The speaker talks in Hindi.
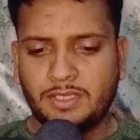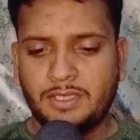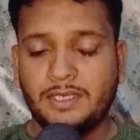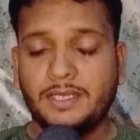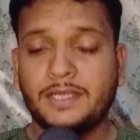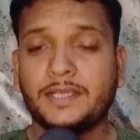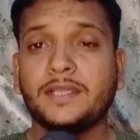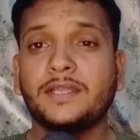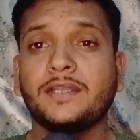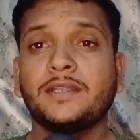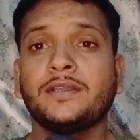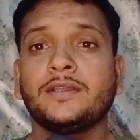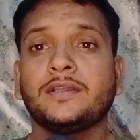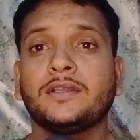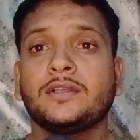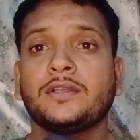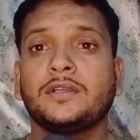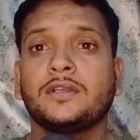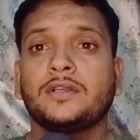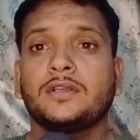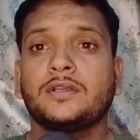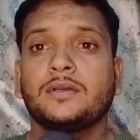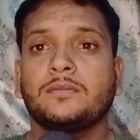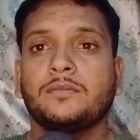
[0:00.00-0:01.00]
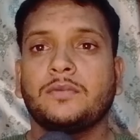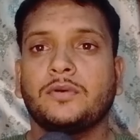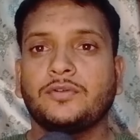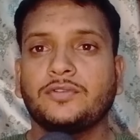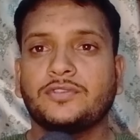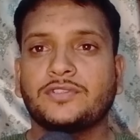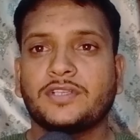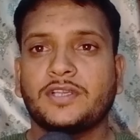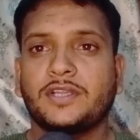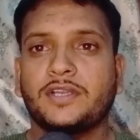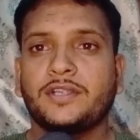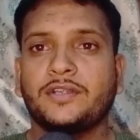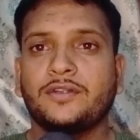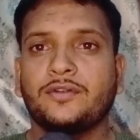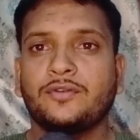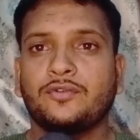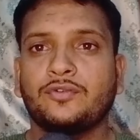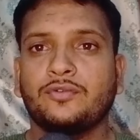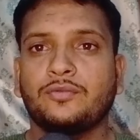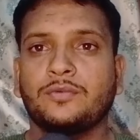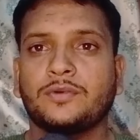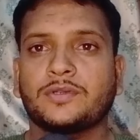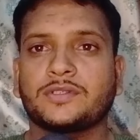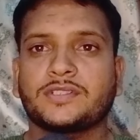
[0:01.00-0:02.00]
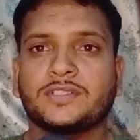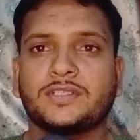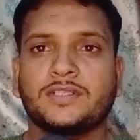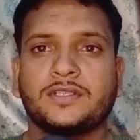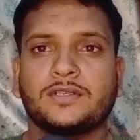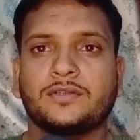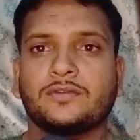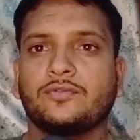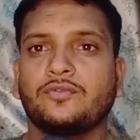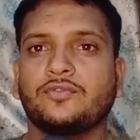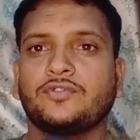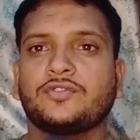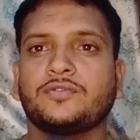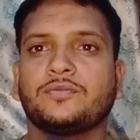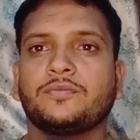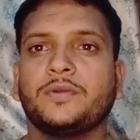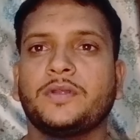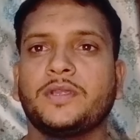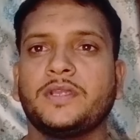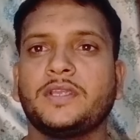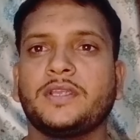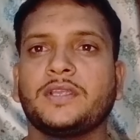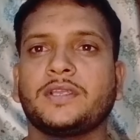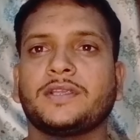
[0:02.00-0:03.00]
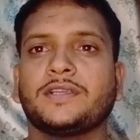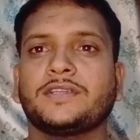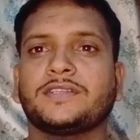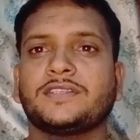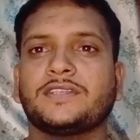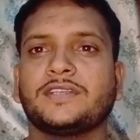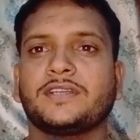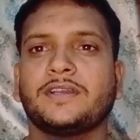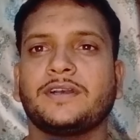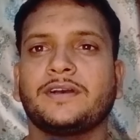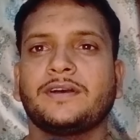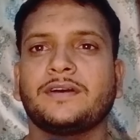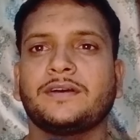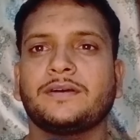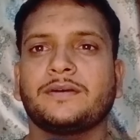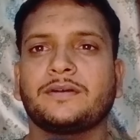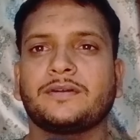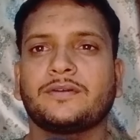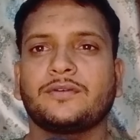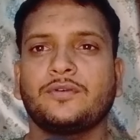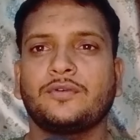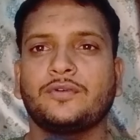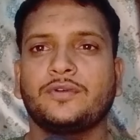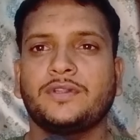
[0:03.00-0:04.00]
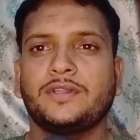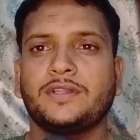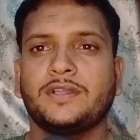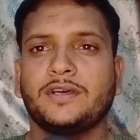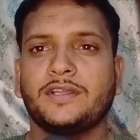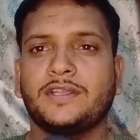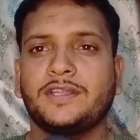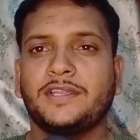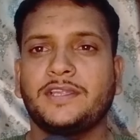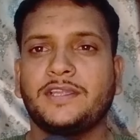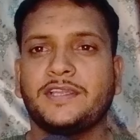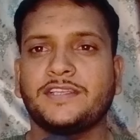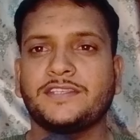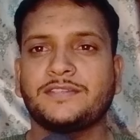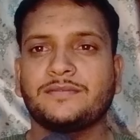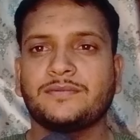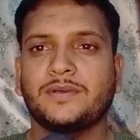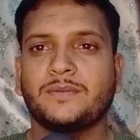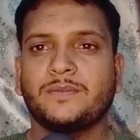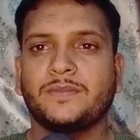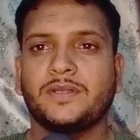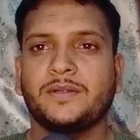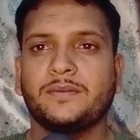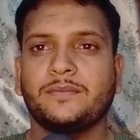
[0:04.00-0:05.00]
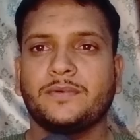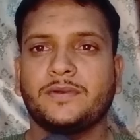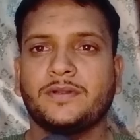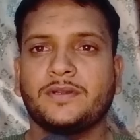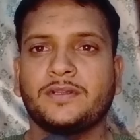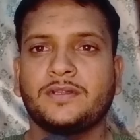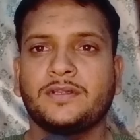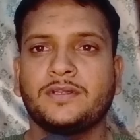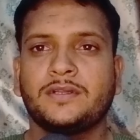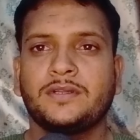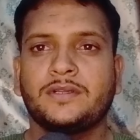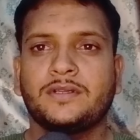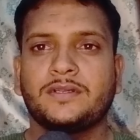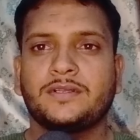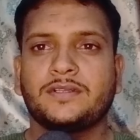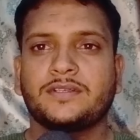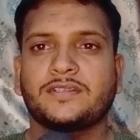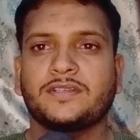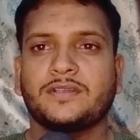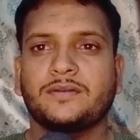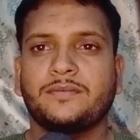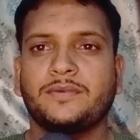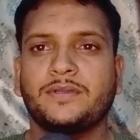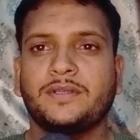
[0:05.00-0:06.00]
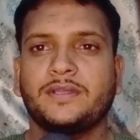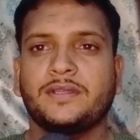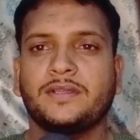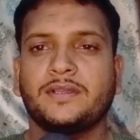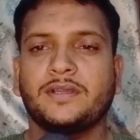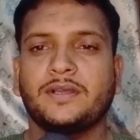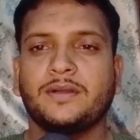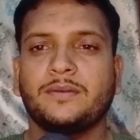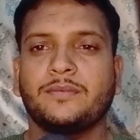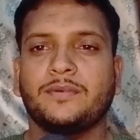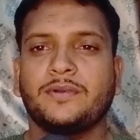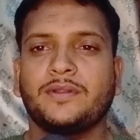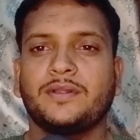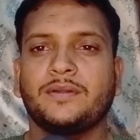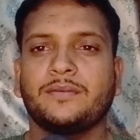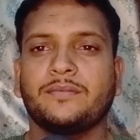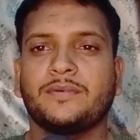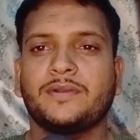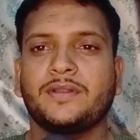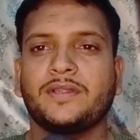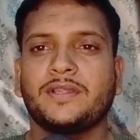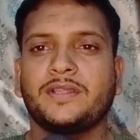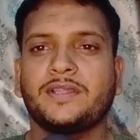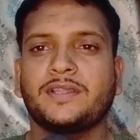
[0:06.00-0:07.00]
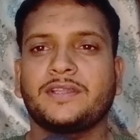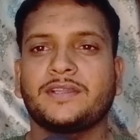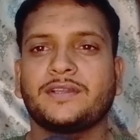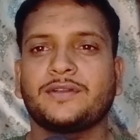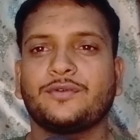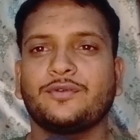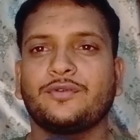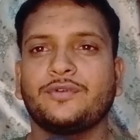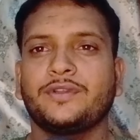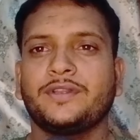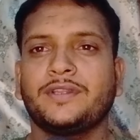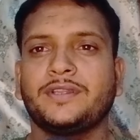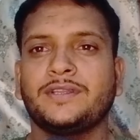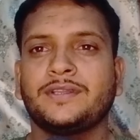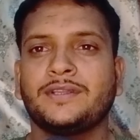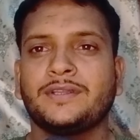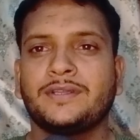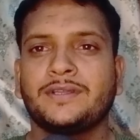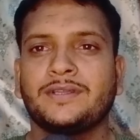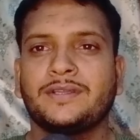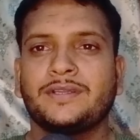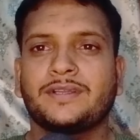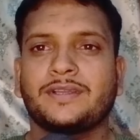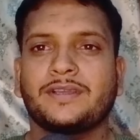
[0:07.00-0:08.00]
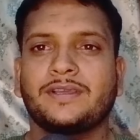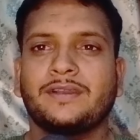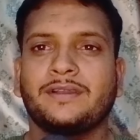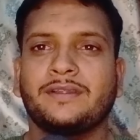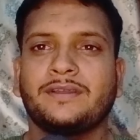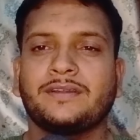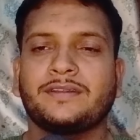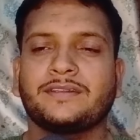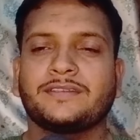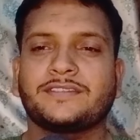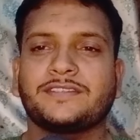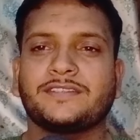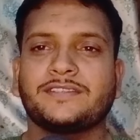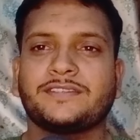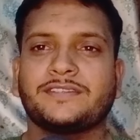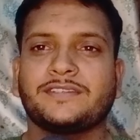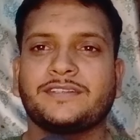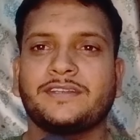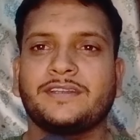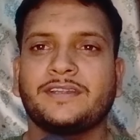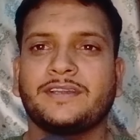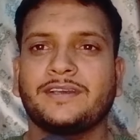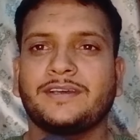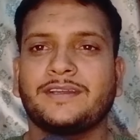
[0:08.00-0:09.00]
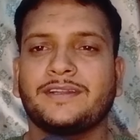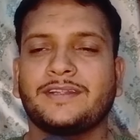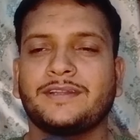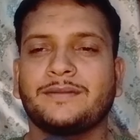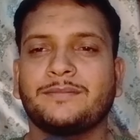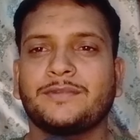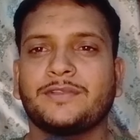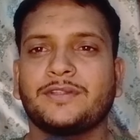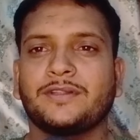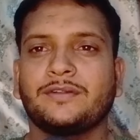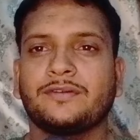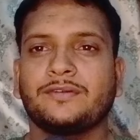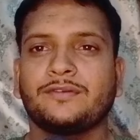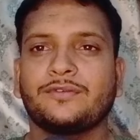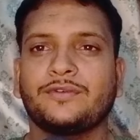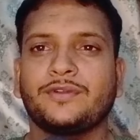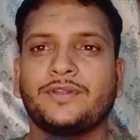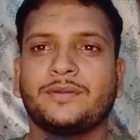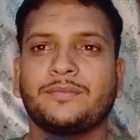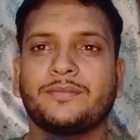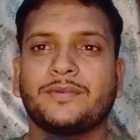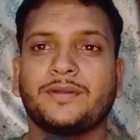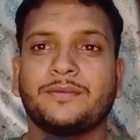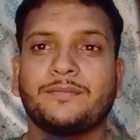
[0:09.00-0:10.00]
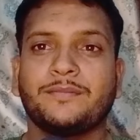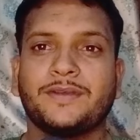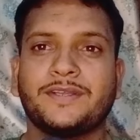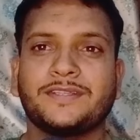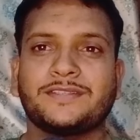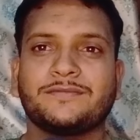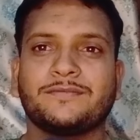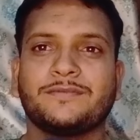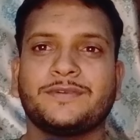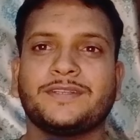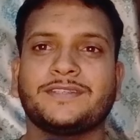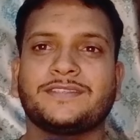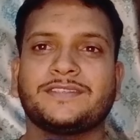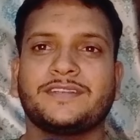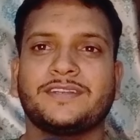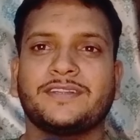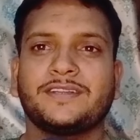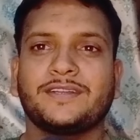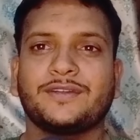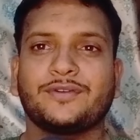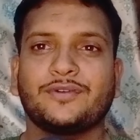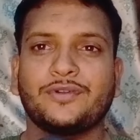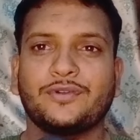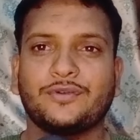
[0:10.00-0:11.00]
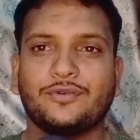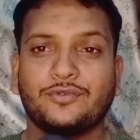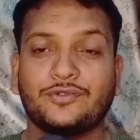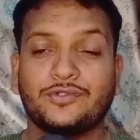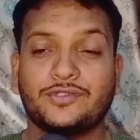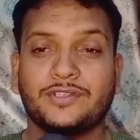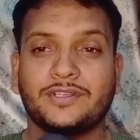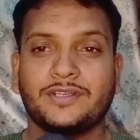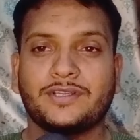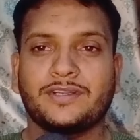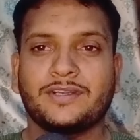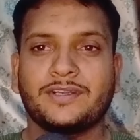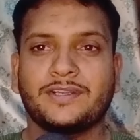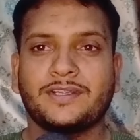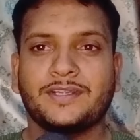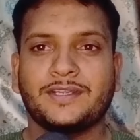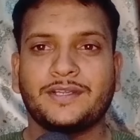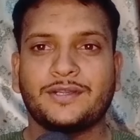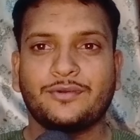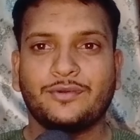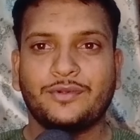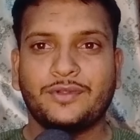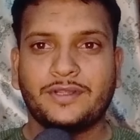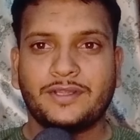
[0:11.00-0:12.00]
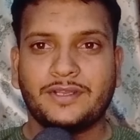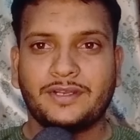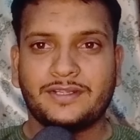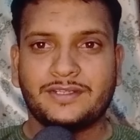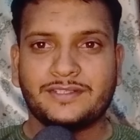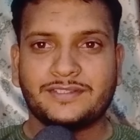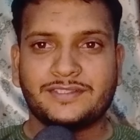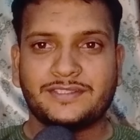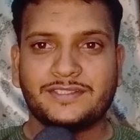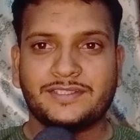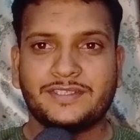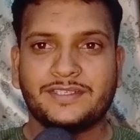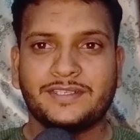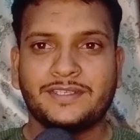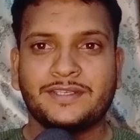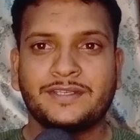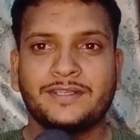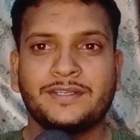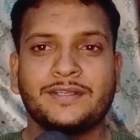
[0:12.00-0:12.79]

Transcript: लेकिन बहुत सारे यूट्यूबर्स हैं कुछ भी किसी का कोई ध्यान नहीं है इस मामले पर सभी अपने अपने कोई क्लासेज लगा रहा है मतलब कोई अपना बैच बेच रहा है कोई कुछ कर रहा है कोई क्लासे